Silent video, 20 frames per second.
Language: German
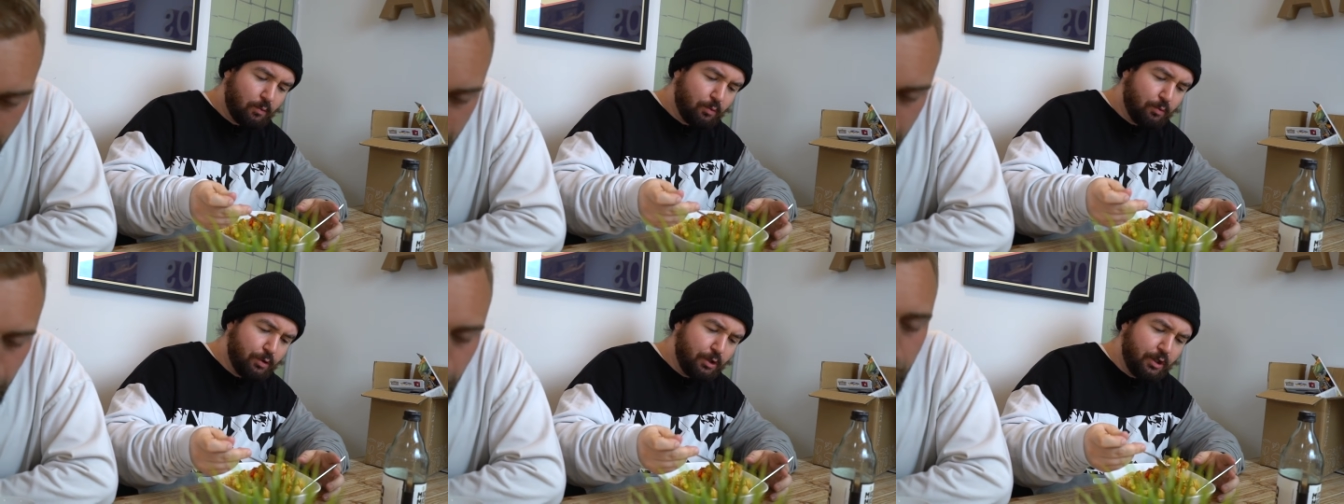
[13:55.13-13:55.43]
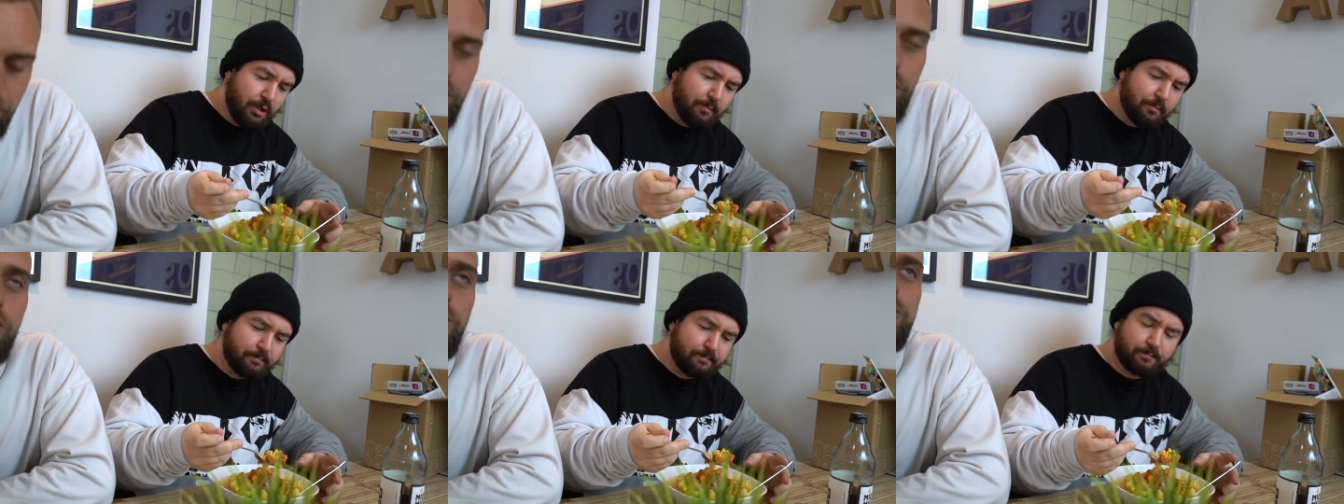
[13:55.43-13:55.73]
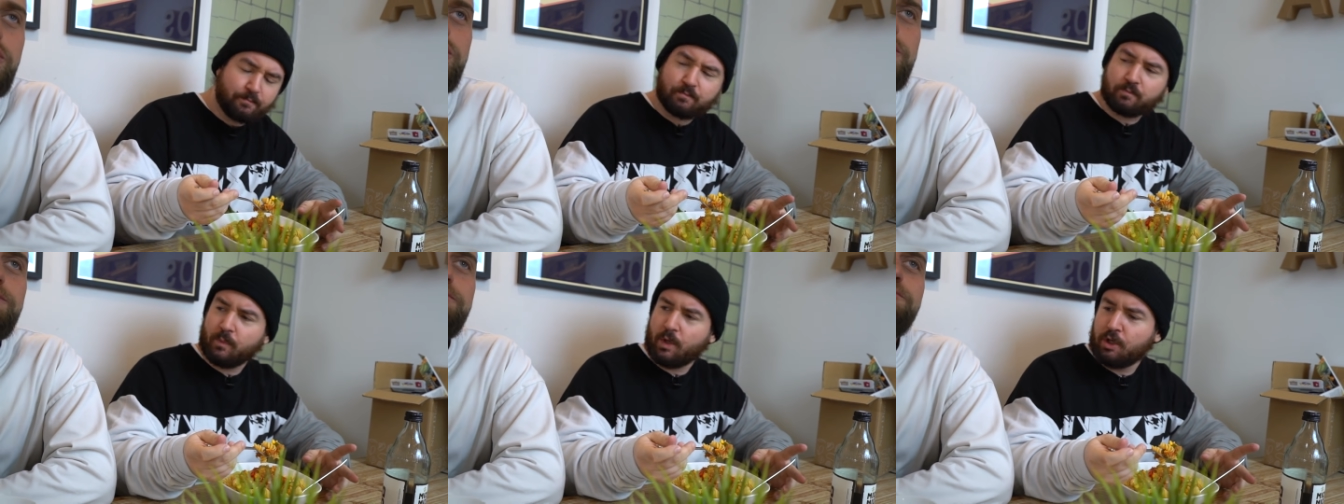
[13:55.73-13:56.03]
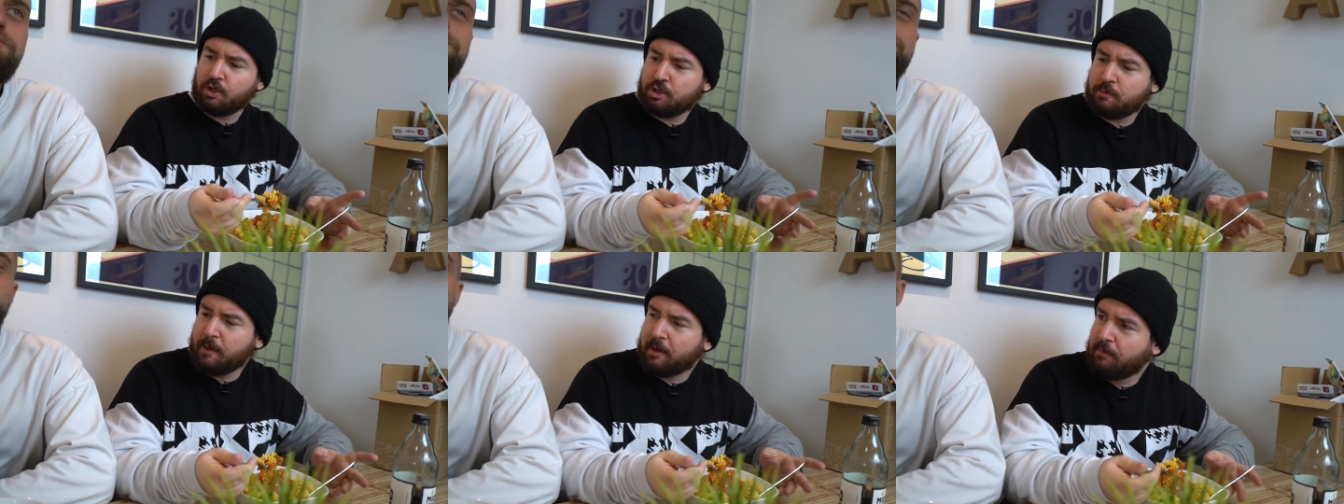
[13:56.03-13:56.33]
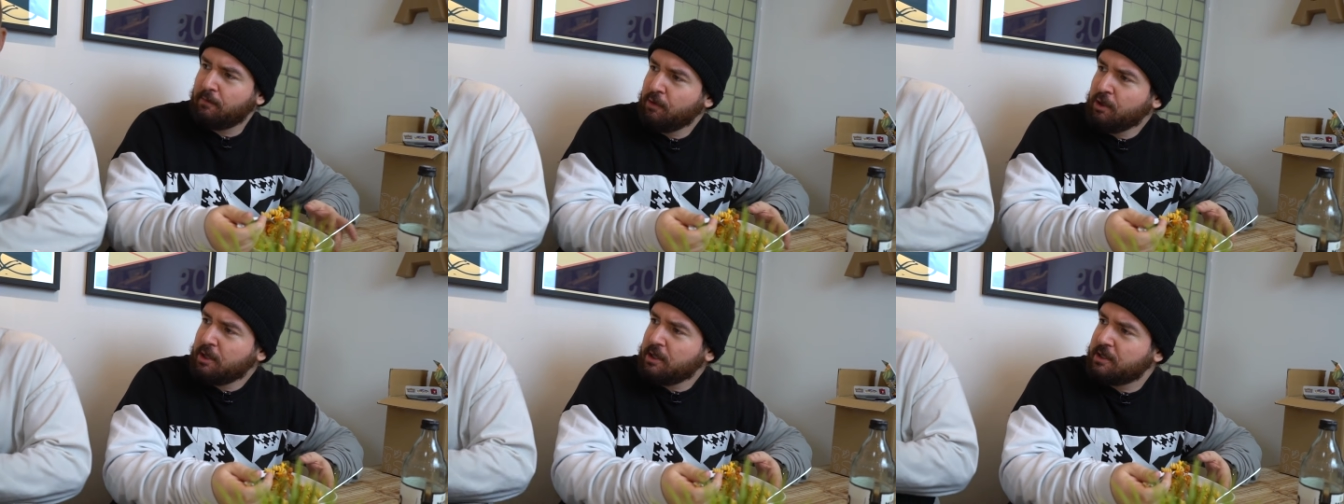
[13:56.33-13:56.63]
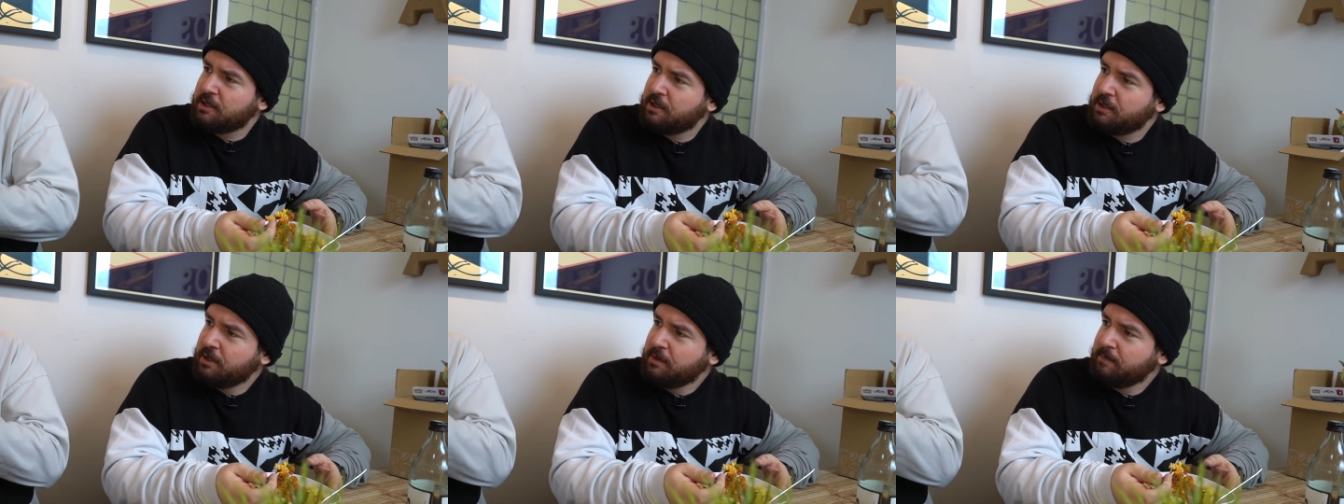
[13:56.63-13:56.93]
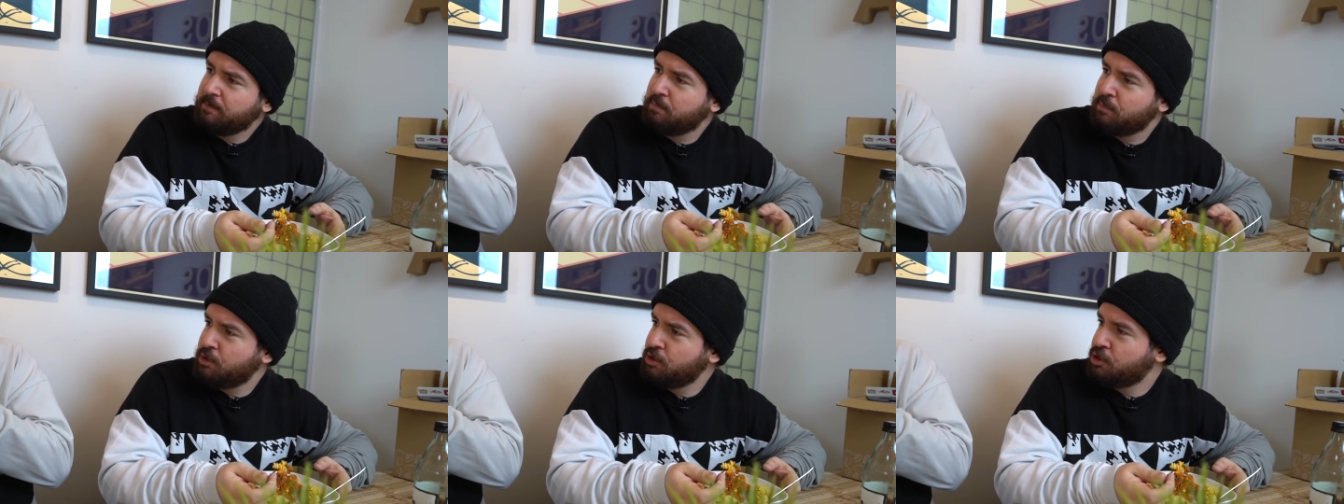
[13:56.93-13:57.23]
Ui, das schmeckt wirklich, ne?
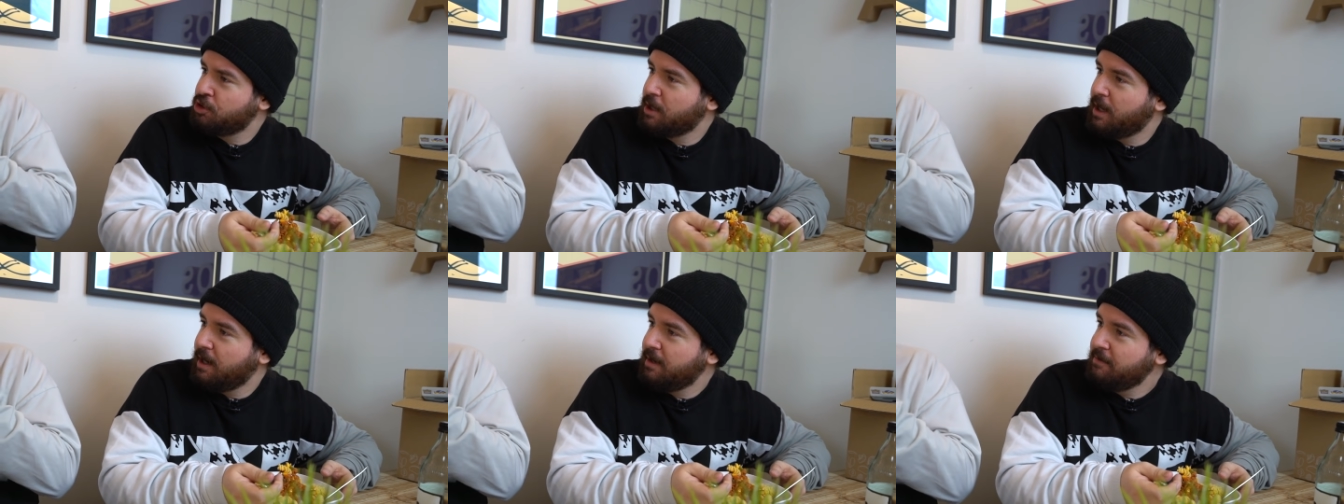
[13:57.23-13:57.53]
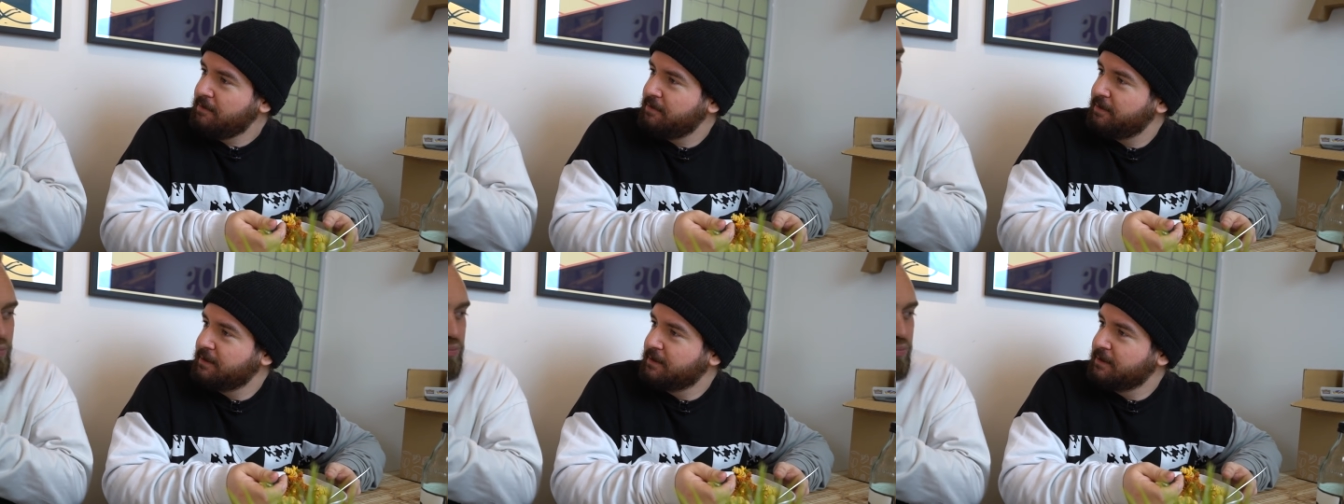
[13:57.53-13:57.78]
Bisschen scharf.